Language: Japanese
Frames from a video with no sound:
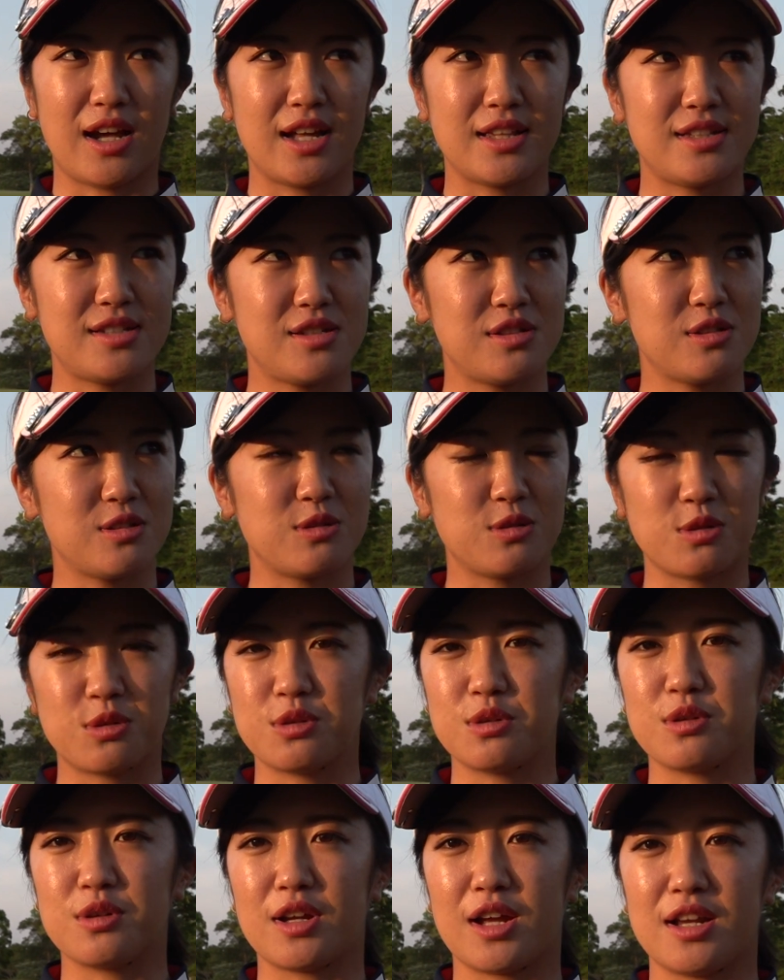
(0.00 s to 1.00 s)

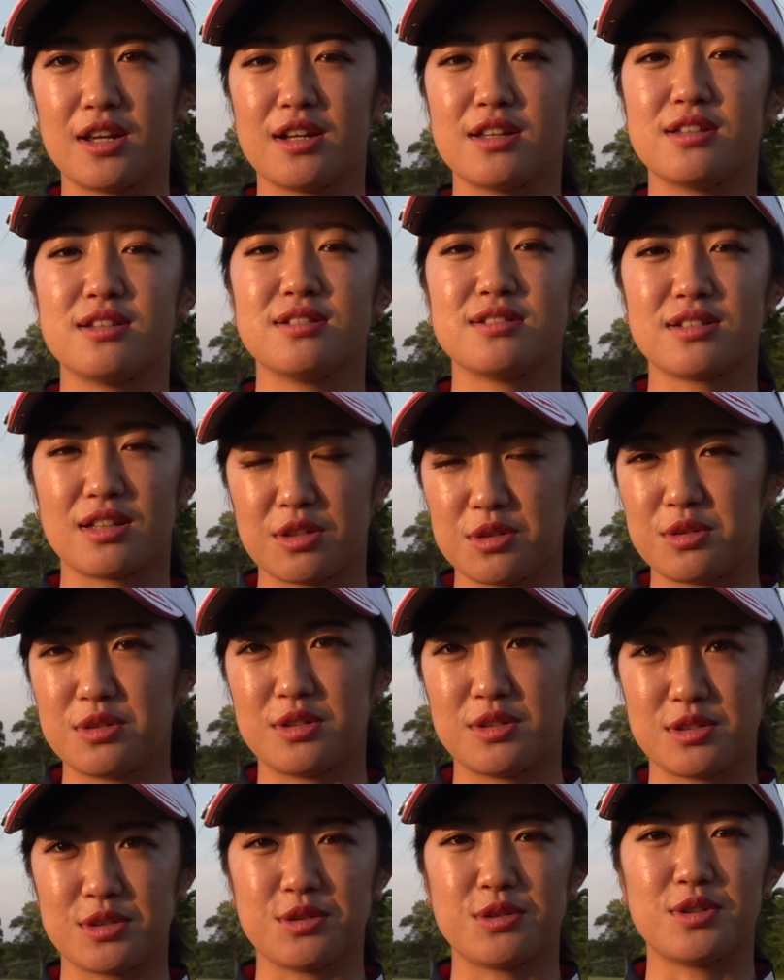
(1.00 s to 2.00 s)
85ぐらいなんですけど
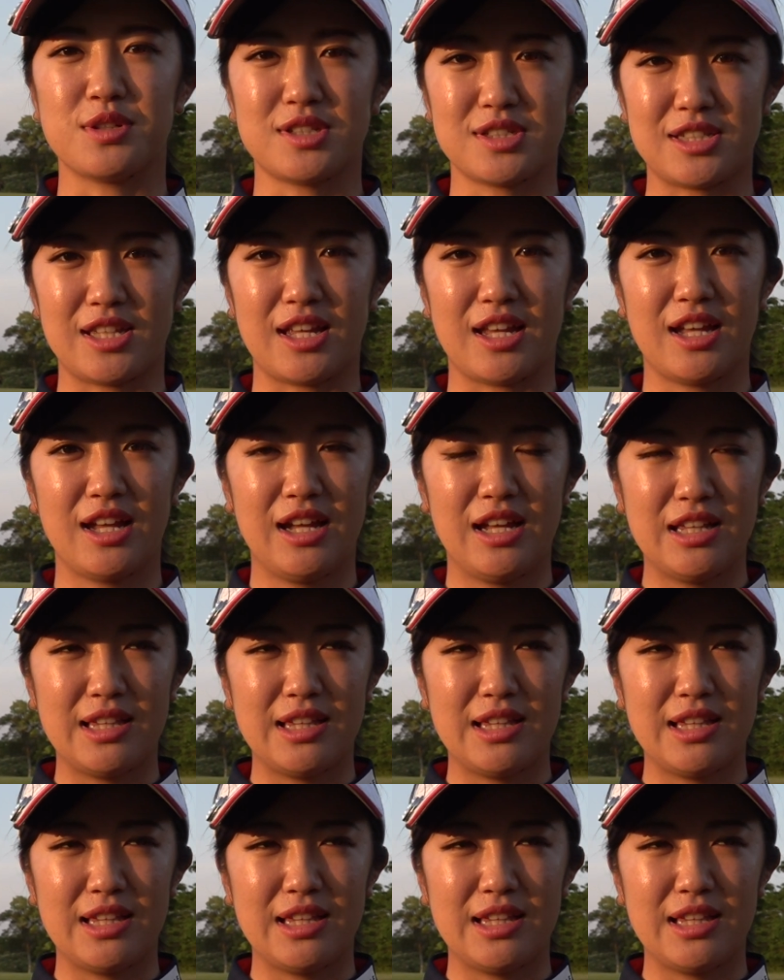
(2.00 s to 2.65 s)
フルショットして